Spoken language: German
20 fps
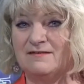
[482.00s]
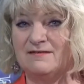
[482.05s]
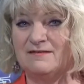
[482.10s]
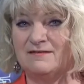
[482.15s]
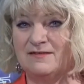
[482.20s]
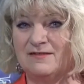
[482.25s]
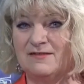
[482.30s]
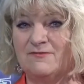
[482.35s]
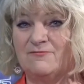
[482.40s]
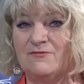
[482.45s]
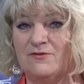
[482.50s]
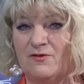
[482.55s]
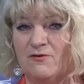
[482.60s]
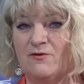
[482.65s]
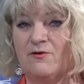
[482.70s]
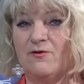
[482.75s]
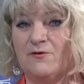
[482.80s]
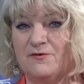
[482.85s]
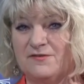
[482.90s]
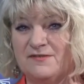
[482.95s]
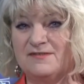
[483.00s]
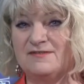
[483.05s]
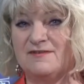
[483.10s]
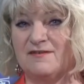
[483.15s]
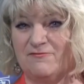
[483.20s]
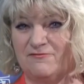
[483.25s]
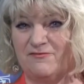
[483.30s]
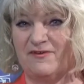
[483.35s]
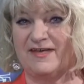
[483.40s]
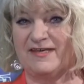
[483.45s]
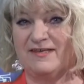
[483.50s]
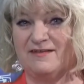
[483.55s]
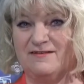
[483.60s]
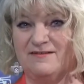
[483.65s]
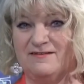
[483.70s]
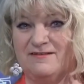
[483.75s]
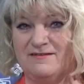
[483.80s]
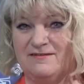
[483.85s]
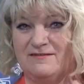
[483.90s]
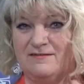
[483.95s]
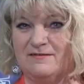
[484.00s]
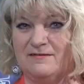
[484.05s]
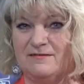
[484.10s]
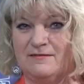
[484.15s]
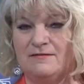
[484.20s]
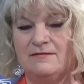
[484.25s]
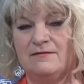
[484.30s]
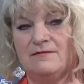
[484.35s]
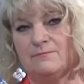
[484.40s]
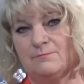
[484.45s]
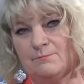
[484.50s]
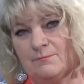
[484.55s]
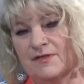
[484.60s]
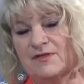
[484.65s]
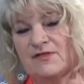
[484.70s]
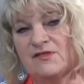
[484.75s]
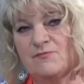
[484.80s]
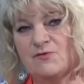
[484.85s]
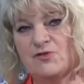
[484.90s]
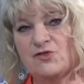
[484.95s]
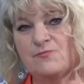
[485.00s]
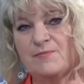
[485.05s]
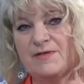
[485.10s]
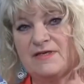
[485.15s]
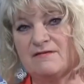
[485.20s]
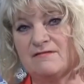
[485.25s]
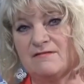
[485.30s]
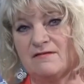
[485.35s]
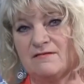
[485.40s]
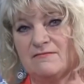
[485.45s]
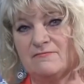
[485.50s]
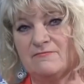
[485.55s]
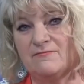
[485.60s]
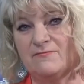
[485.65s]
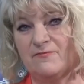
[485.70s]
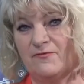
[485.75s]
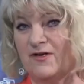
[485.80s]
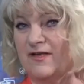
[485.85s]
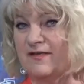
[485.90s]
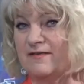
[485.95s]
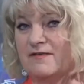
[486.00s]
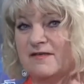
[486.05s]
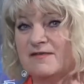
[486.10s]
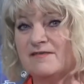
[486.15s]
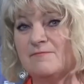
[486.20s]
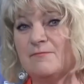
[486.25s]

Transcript: trifft auch euch der Pfeil. Manchmal später, vielleicht erst im